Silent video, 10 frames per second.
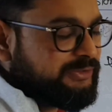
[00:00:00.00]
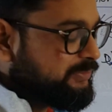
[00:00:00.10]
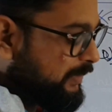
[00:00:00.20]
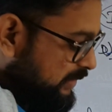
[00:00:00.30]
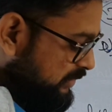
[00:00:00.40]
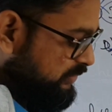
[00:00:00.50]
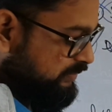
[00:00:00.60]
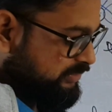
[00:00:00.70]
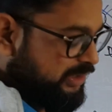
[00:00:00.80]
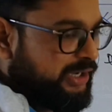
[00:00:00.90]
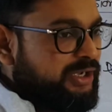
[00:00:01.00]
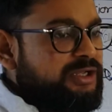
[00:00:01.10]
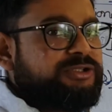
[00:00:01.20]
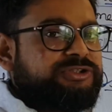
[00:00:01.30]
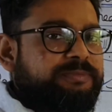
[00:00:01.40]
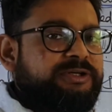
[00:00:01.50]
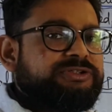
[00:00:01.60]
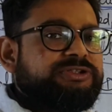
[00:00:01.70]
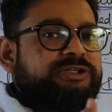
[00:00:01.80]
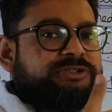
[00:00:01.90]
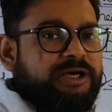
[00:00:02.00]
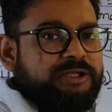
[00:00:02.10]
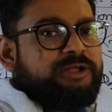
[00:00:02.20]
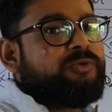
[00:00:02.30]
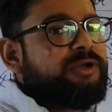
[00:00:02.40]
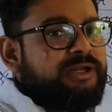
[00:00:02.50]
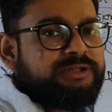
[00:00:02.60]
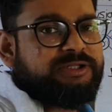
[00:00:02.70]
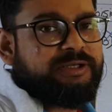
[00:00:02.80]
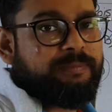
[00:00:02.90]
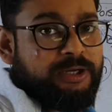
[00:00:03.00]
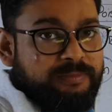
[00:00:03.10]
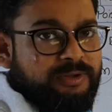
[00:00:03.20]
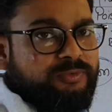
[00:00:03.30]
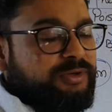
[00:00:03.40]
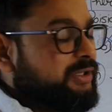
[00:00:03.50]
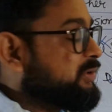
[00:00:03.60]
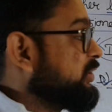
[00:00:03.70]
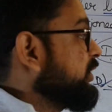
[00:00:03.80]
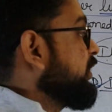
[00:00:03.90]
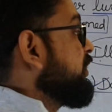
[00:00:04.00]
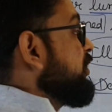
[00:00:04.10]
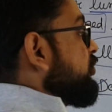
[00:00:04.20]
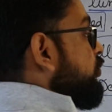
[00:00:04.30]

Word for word: डिफेंस मैकेनिज्म या जब ये चीज़ें ज़्यादा होने लगती हैं बार बार होने लगती हैं